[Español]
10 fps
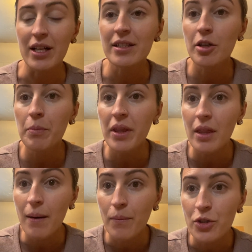sí
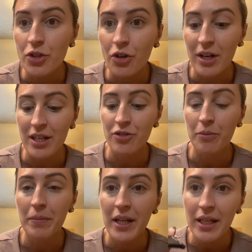empezamos con la
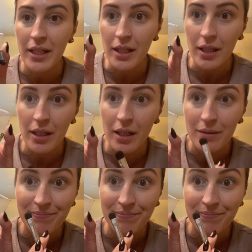sombra negra.